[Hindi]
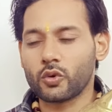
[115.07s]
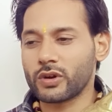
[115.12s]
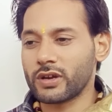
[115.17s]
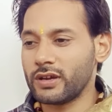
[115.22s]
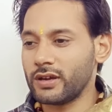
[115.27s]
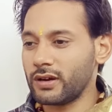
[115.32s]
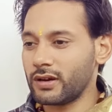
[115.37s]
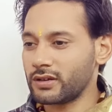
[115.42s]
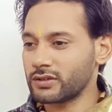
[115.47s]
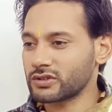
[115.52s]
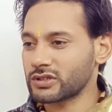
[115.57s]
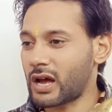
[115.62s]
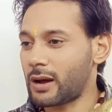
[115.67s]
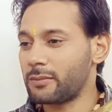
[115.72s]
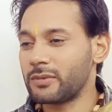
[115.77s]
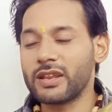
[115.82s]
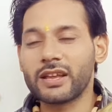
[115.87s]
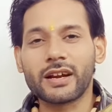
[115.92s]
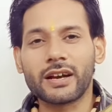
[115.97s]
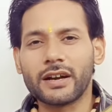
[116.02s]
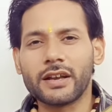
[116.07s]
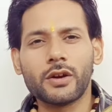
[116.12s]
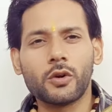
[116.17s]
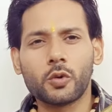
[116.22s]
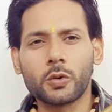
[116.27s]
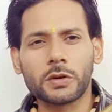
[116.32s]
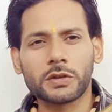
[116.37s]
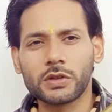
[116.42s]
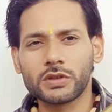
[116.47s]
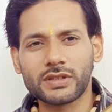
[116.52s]
क्योंकि सामने खड़े
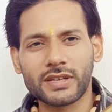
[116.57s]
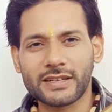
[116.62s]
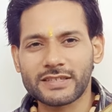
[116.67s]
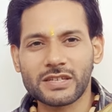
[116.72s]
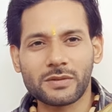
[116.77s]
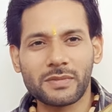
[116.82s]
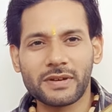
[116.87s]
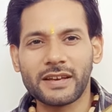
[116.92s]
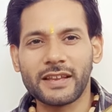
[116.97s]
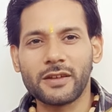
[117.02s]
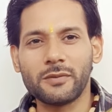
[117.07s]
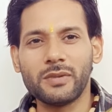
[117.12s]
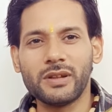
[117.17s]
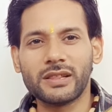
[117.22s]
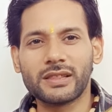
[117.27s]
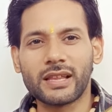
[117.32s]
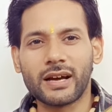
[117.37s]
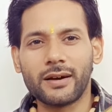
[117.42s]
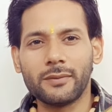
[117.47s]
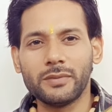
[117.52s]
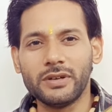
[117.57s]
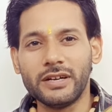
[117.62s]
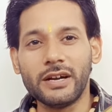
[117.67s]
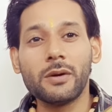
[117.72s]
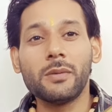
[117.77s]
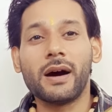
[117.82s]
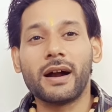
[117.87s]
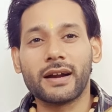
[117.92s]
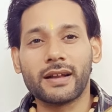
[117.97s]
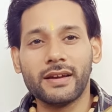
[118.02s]
होकर तो इतना समय नहीं मिलता
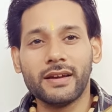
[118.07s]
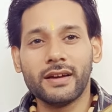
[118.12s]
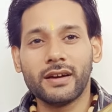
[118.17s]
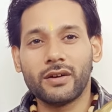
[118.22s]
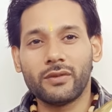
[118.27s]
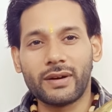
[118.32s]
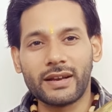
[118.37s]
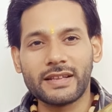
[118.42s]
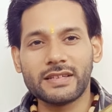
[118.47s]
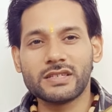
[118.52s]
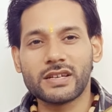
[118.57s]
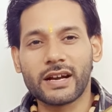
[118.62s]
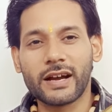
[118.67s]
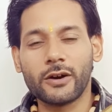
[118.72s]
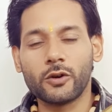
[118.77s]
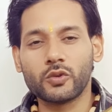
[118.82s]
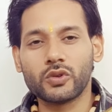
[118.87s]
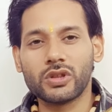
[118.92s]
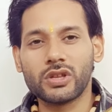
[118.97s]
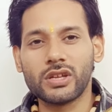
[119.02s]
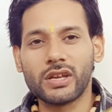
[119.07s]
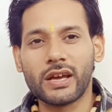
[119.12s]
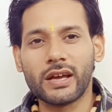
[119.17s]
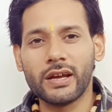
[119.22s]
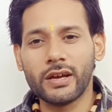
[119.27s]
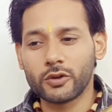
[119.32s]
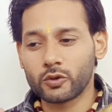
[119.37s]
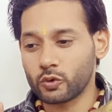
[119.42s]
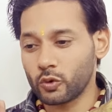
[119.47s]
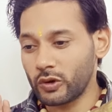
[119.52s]
भीड़ भाड़ वाली जगह होती
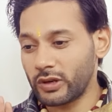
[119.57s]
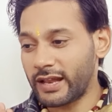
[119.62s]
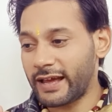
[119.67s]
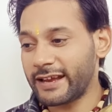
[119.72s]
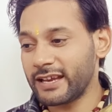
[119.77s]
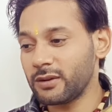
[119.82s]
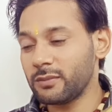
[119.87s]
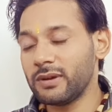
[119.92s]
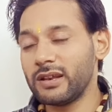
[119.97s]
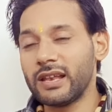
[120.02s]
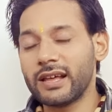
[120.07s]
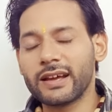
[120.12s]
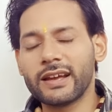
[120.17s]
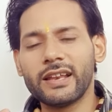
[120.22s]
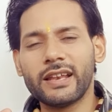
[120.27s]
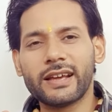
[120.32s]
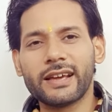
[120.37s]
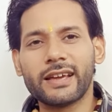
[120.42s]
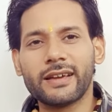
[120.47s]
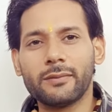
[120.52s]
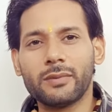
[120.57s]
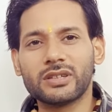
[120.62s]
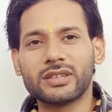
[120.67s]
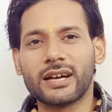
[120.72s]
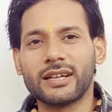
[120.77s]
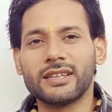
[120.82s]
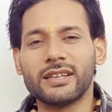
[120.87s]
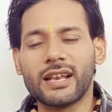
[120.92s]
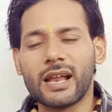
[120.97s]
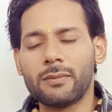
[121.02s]
है तो लाइन में लगे लगे
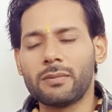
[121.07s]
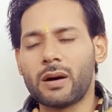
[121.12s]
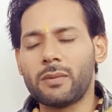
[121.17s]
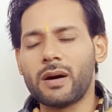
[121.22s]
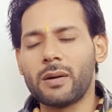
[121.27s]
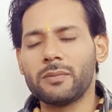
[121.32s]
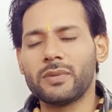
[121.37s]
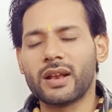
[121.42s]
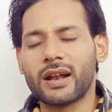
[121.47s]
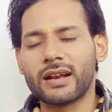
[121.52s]
बता देना बाबा